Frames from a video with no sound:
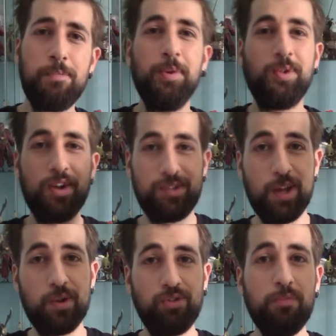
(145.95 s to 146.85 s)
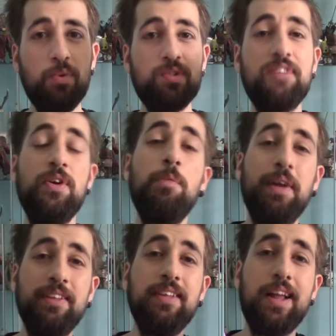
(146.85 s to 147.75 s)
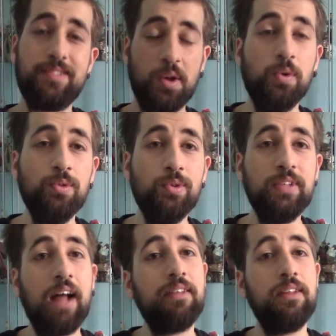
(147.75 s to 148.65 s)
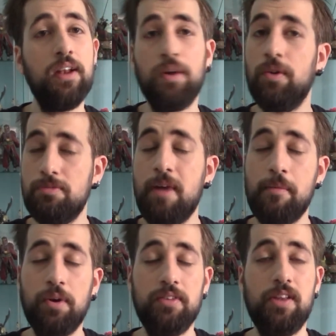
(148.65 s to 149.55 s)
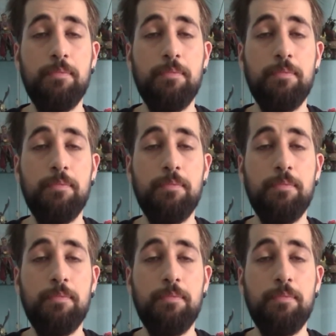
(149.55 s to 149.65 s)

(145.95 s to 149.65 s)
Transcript: Pluto e Sailor Cibiusa fanno parte della seconda ondata delle Ghost Memories.